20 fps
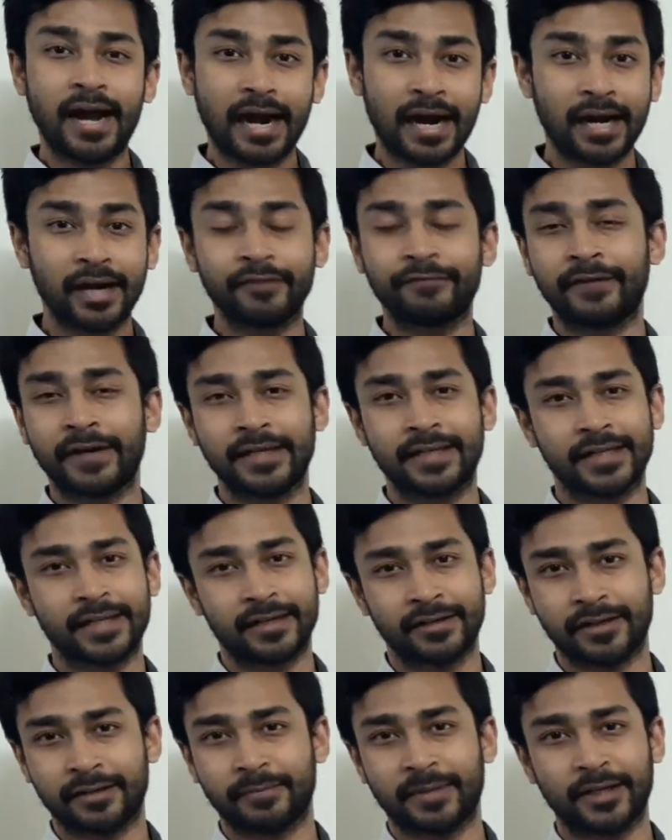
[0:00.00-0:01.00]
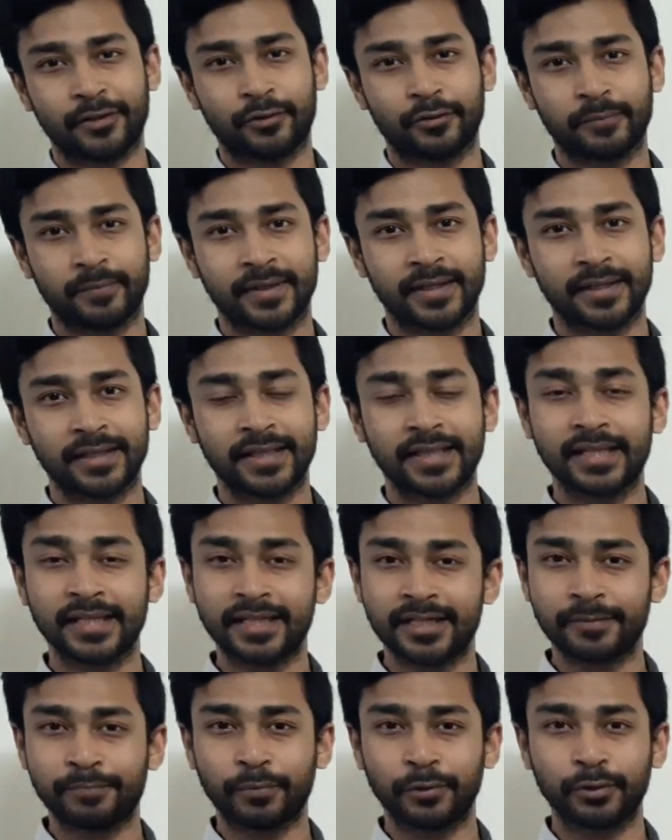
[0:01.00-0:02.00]
আরএফআইডি কার্ডের মাধ্যমে
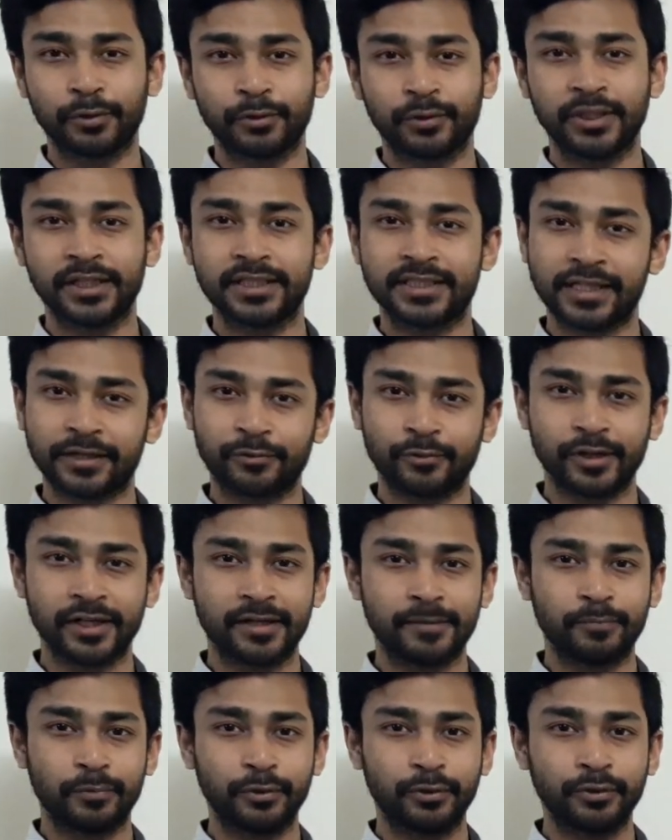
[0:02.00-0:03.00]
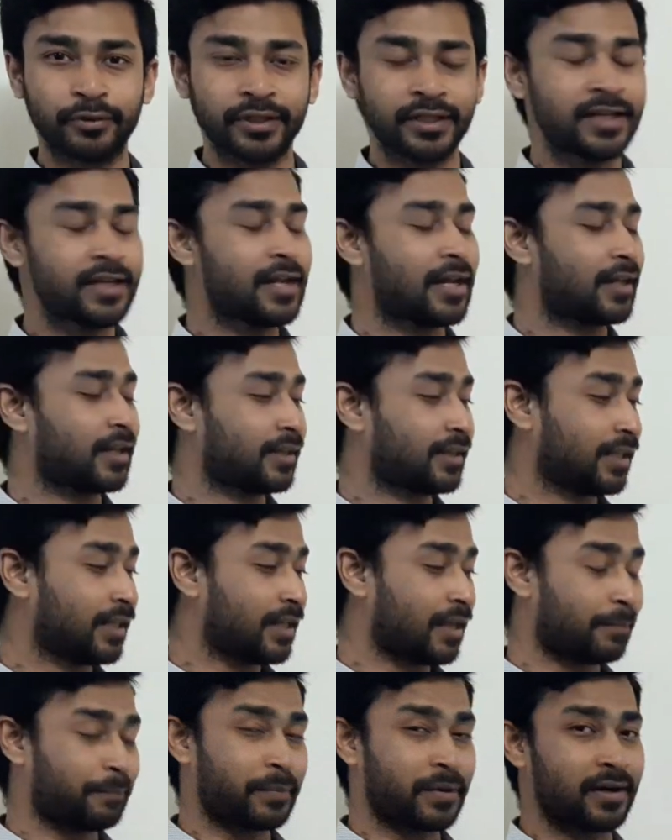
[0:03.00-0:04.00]
তিনটি পদ্ধতির যে কোনো একটি পদ্ধতিতেই
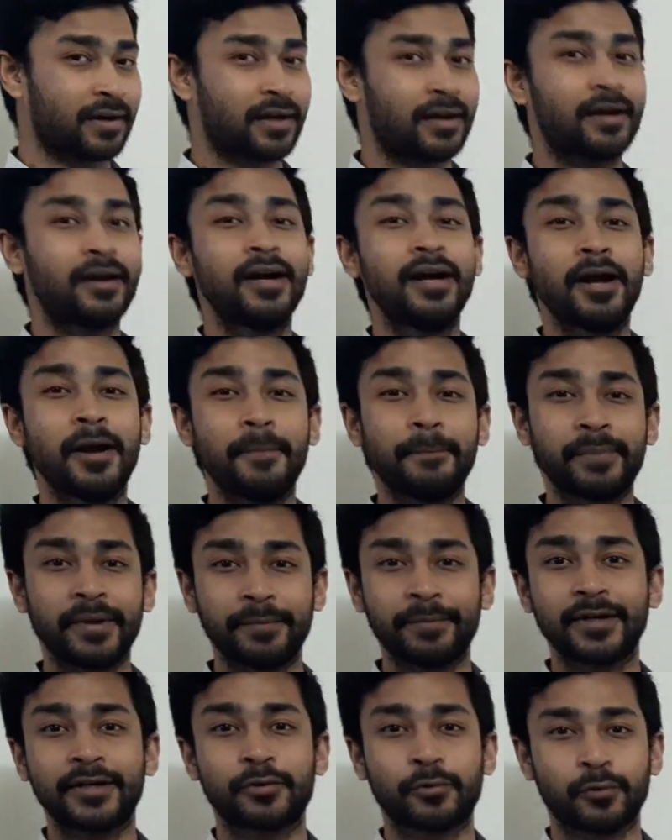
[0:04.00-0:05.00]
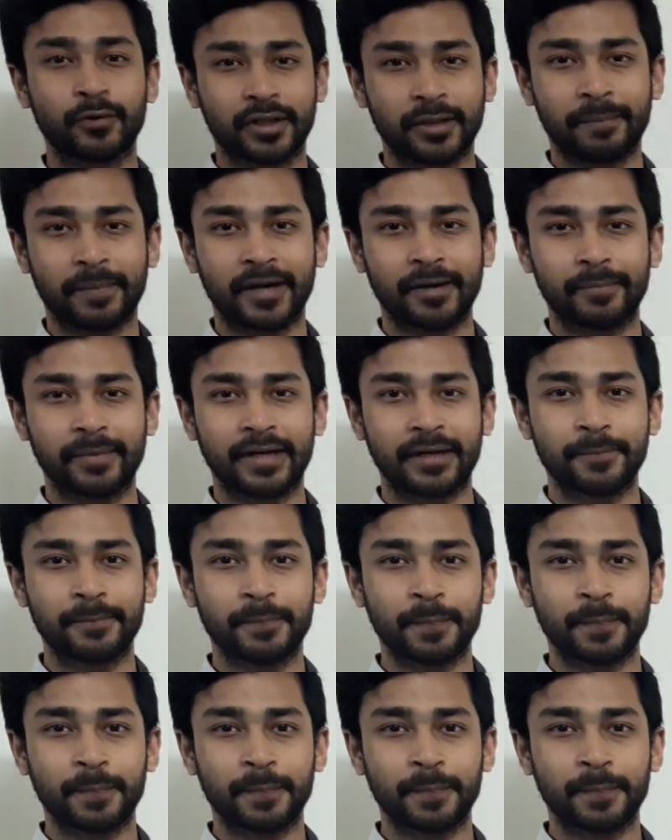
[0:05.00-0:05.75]
আপনারা পেমেন্ট করতে পারবেন